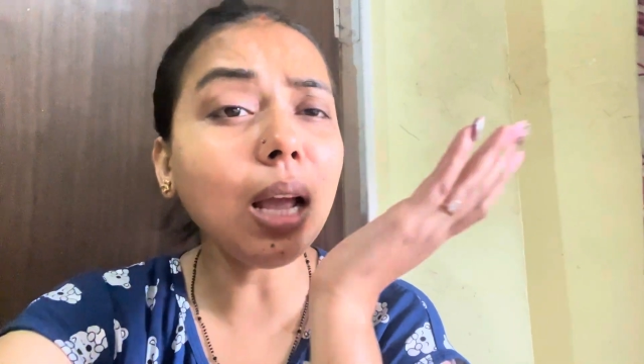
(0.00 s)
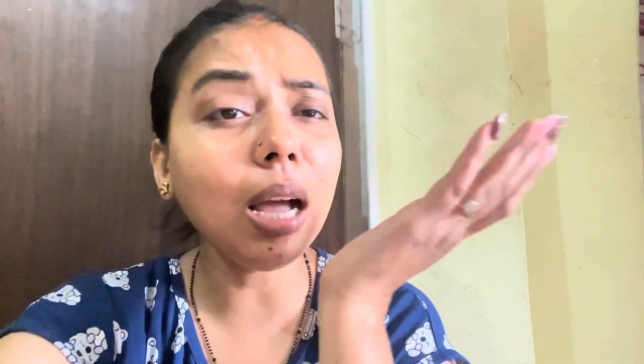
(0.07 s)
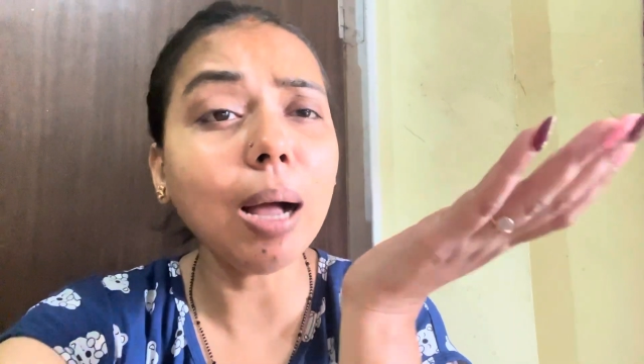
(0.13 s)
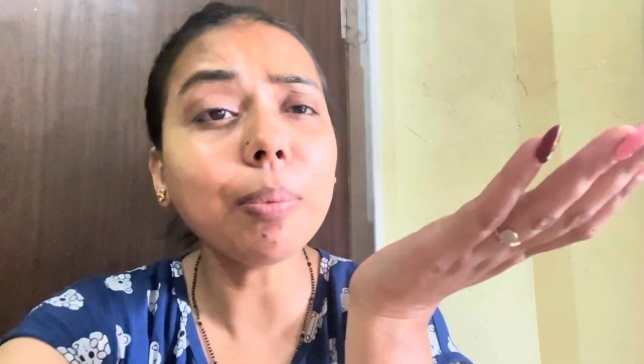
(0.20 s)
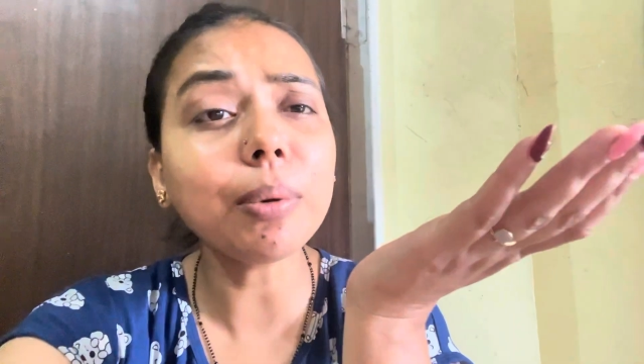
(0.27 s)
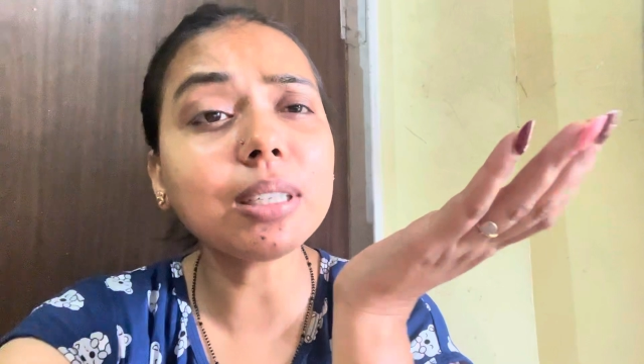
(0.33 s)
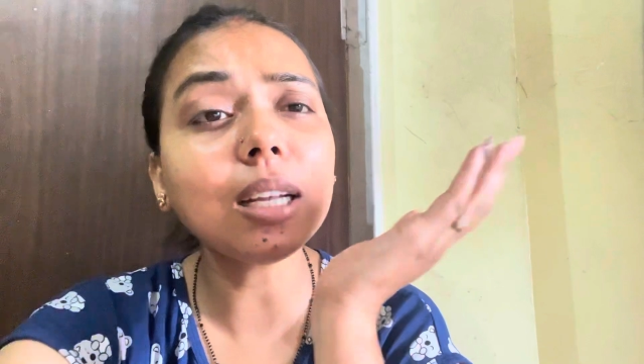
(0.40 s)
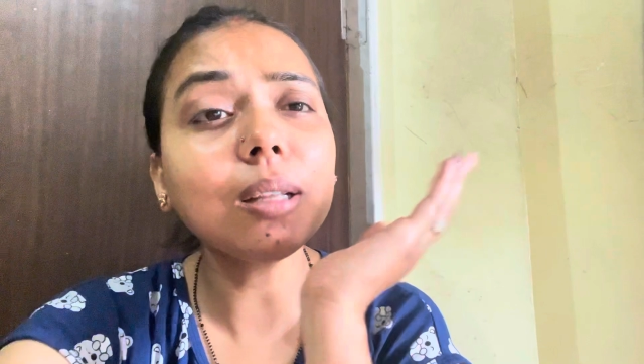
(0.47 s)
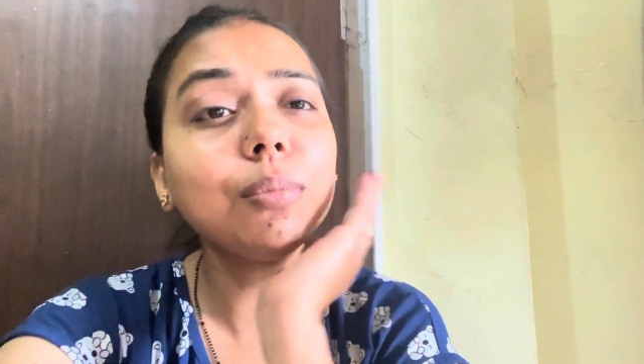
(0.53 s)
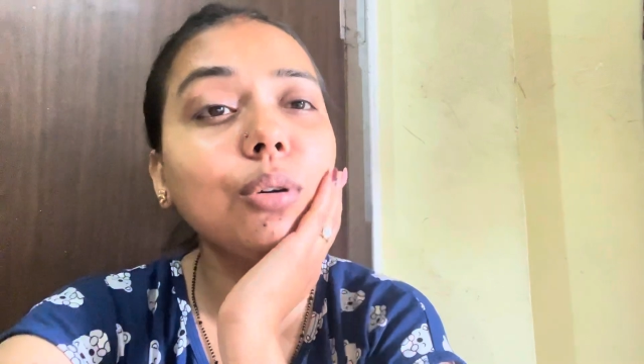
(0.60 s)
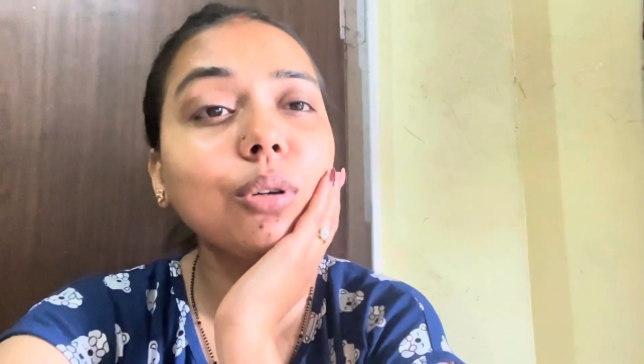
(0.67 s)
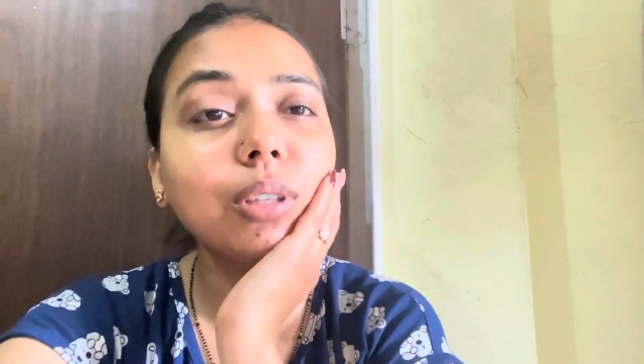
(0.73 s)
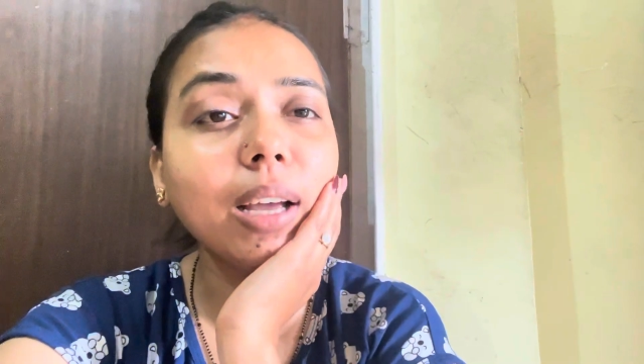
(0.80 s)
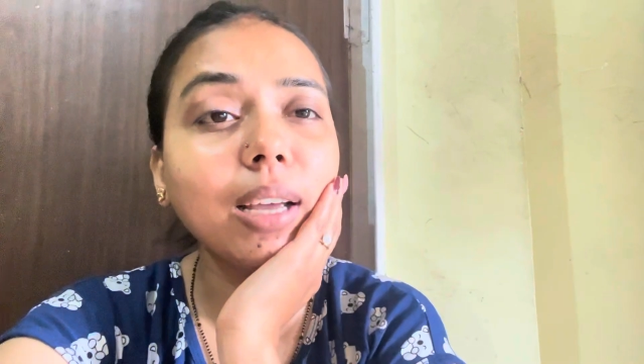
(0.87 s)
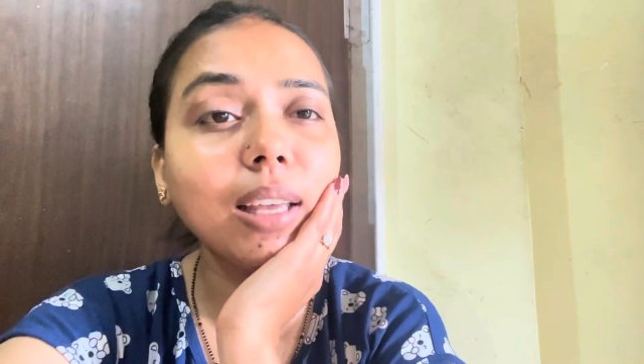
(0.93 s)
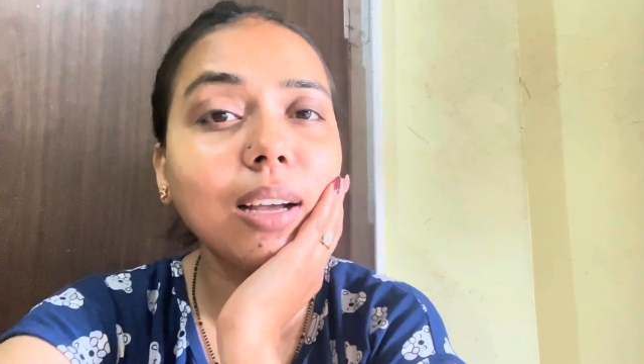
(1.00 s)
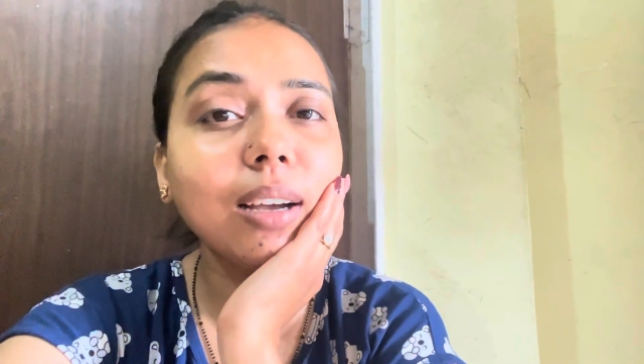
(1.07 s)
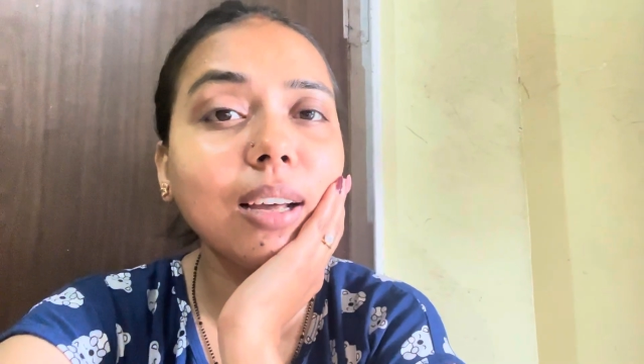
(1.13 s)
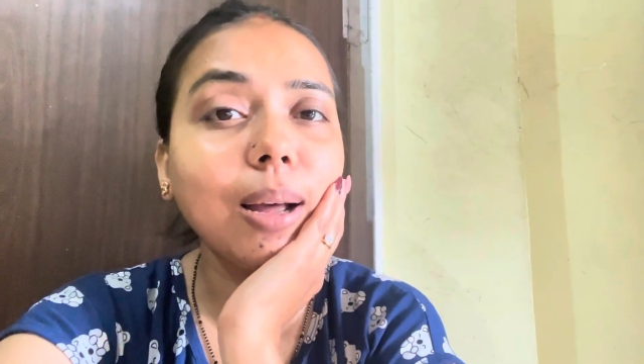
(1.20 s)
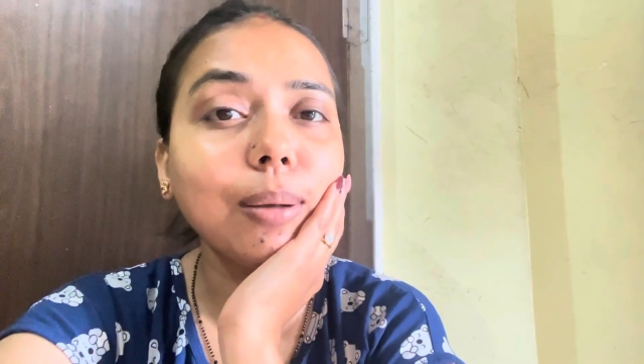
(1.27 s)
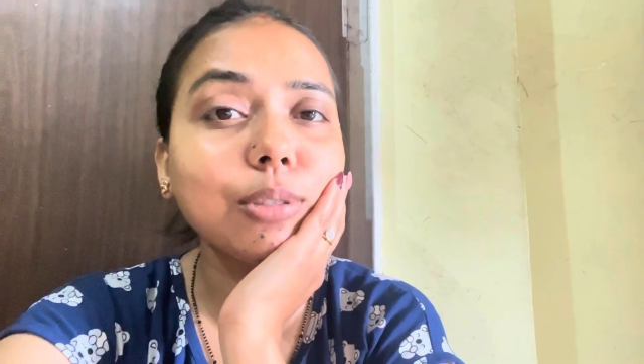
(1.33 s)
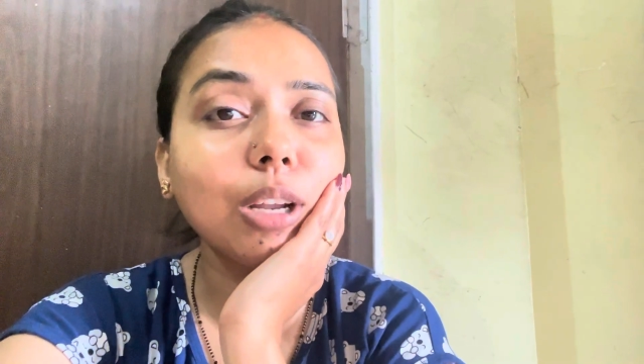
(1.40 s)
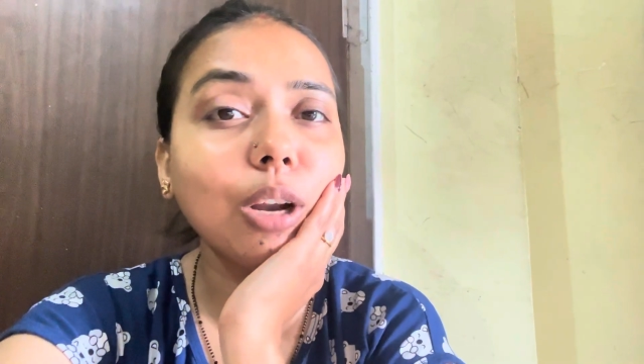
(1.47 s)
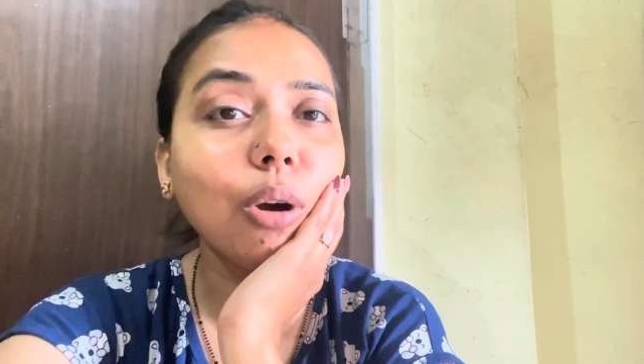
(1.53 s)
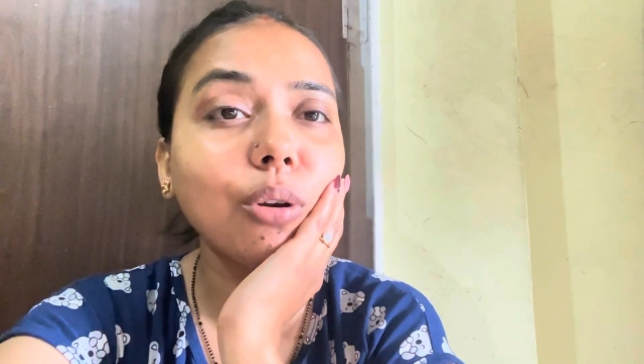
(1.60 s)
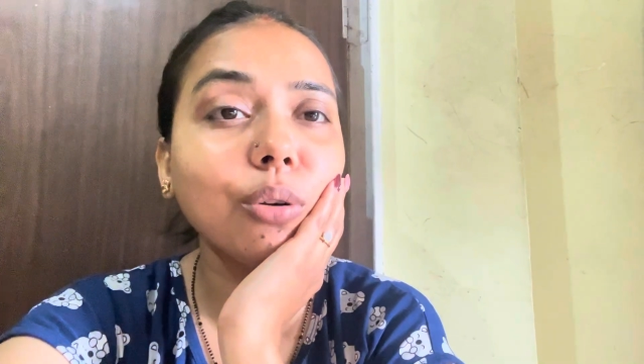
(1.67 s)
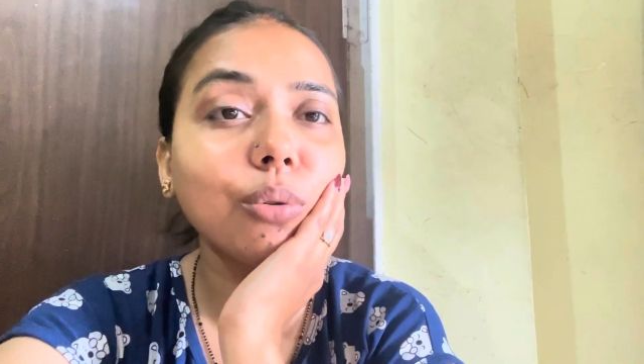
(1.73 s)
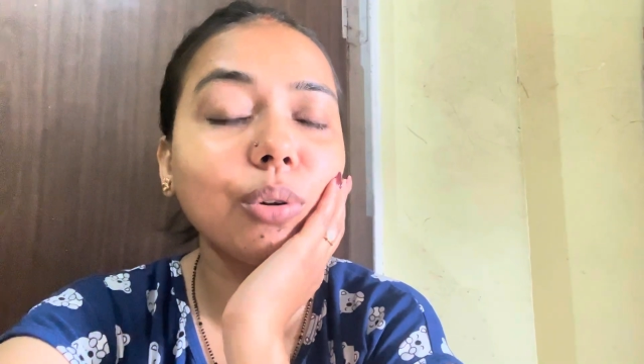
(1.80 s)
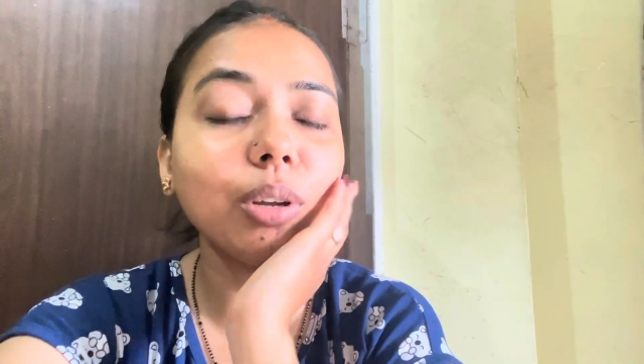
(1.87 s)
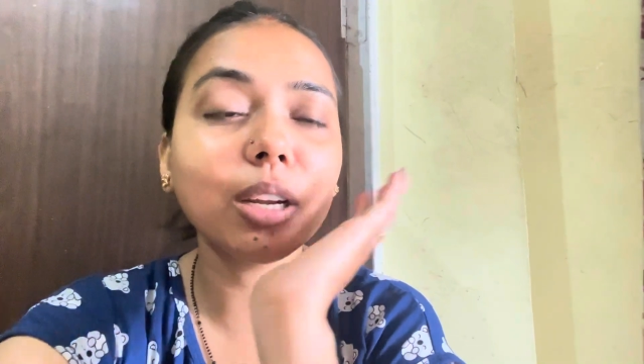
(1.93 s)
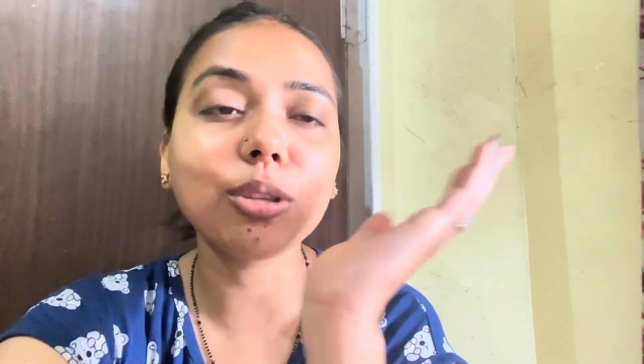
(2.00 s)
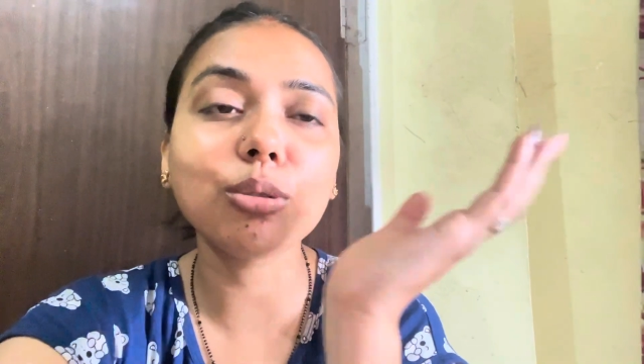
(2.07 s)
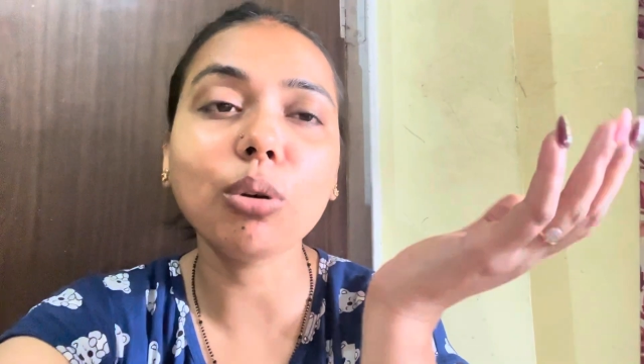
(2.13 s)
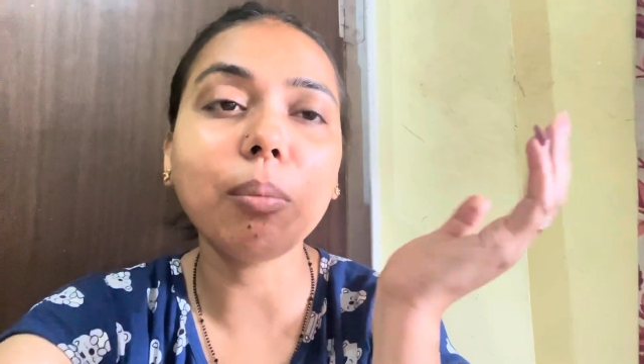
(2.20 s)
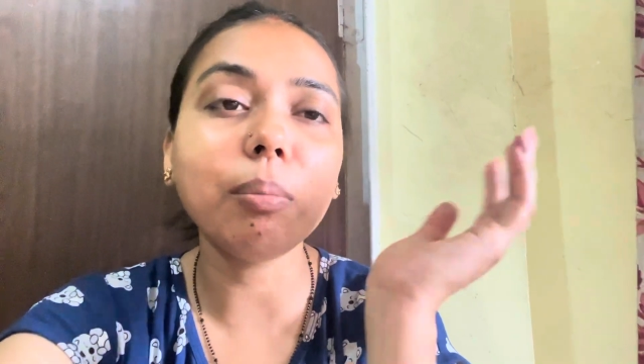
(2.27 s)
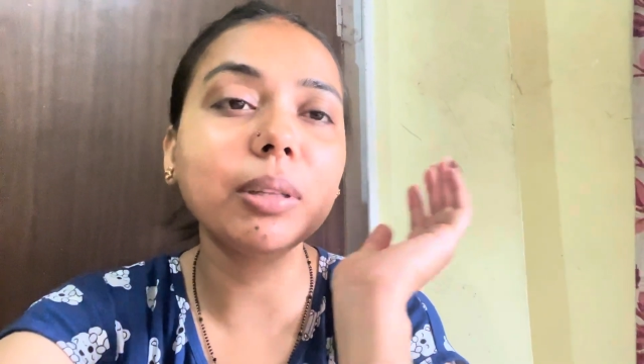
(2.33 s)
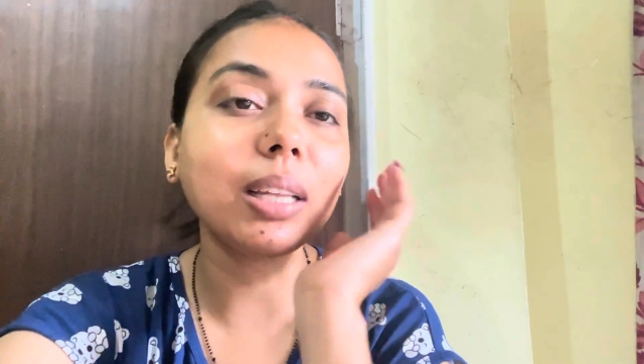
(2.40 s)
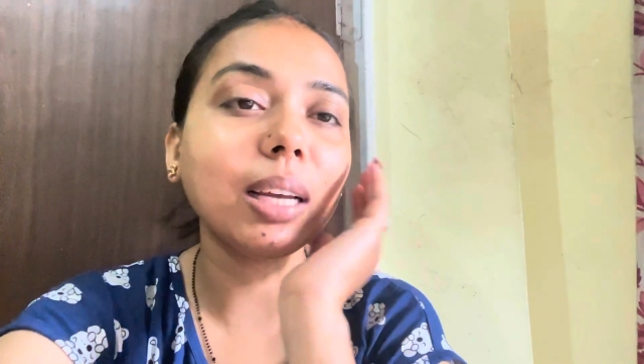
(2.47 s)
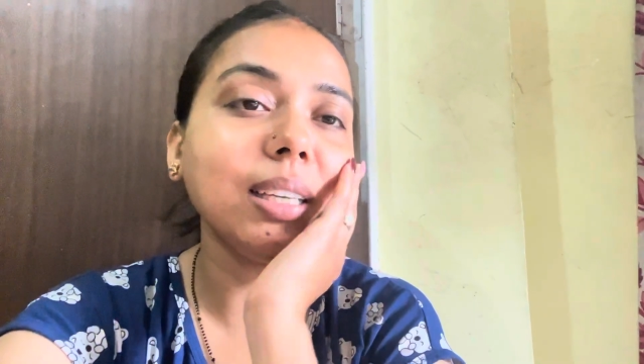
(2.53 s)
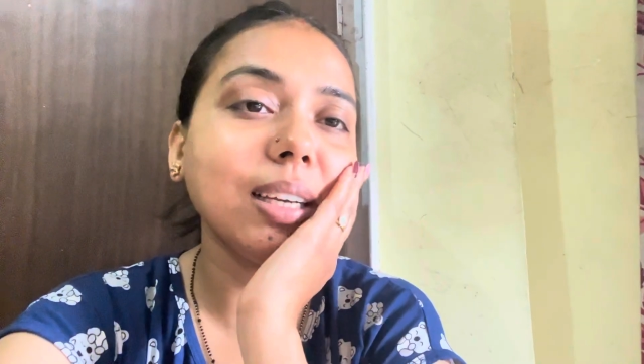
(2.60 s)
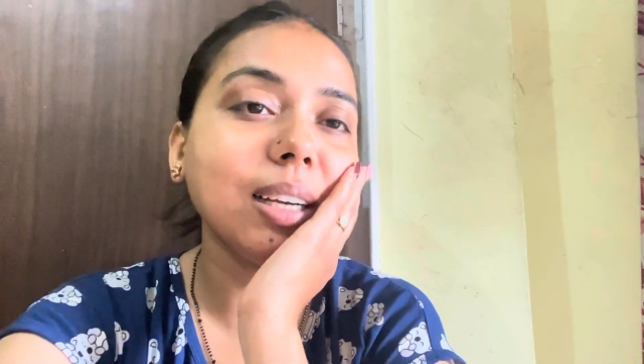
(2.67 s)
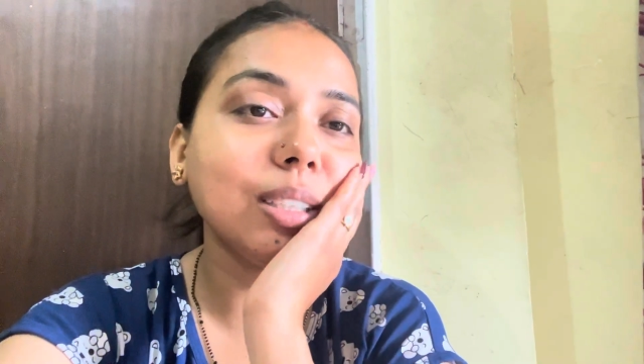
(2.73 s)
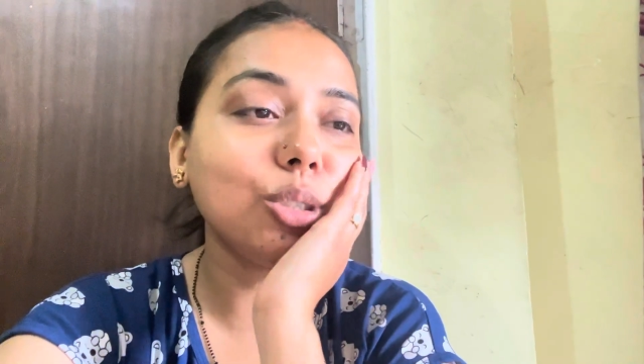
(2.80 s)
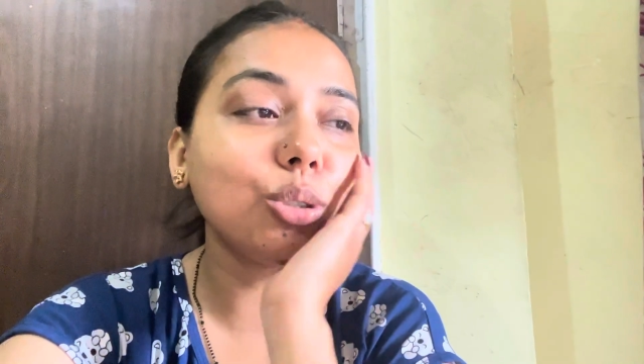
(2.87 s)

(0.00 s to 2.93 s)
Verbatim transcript: आपके साथ भी होता है कि अगर आप सैलॉन ओनर है तो आप बताइएगा